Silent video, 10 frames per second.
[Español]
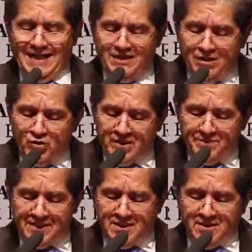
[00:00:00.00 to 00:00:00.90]
ante los
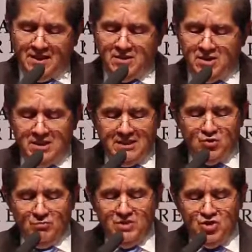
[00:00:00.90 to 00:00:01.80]
representantes de las
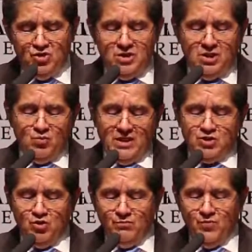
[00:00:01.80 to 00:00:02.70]
comisiones de
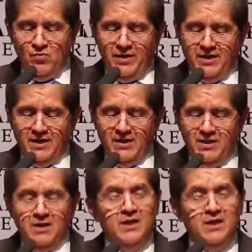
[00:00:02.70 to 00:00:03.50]
educación pública